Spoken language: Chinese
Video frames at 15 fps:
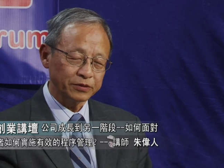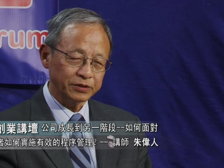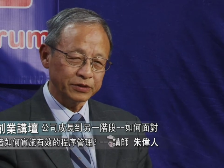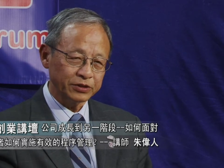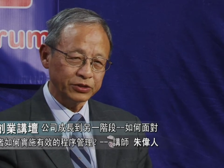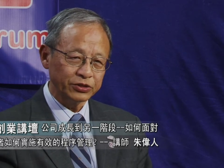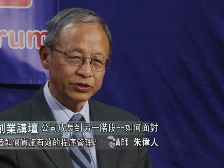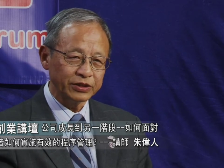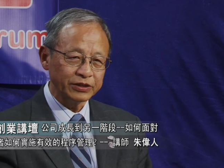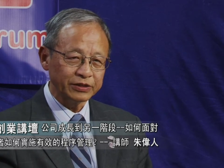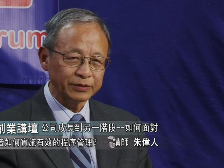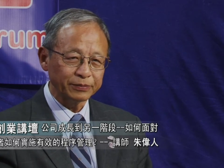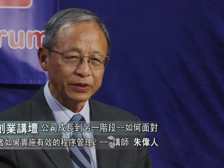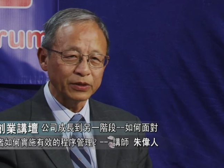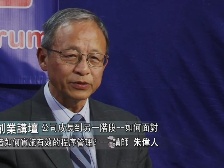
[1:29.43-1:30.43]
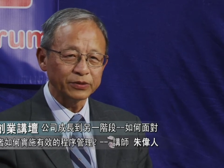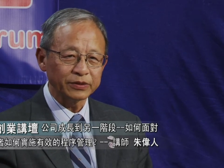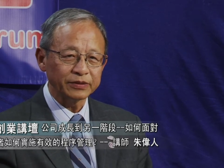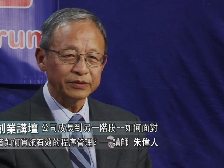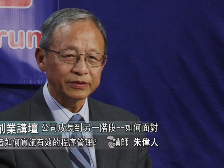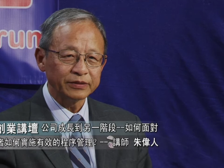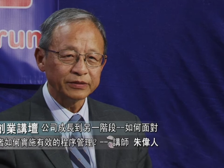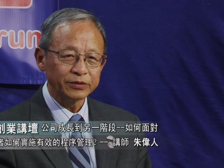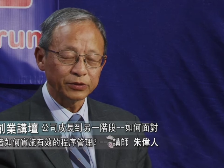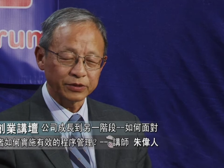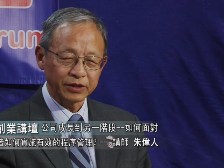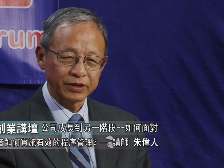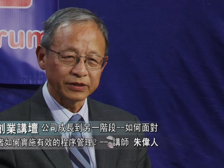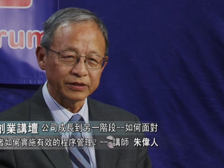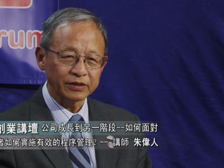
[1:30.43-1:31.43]
世界的标准就
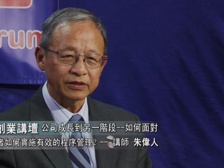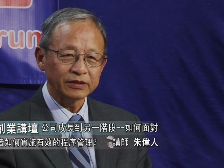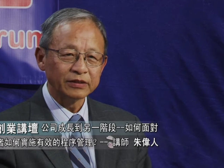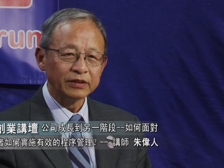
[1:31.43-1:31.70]
可以了。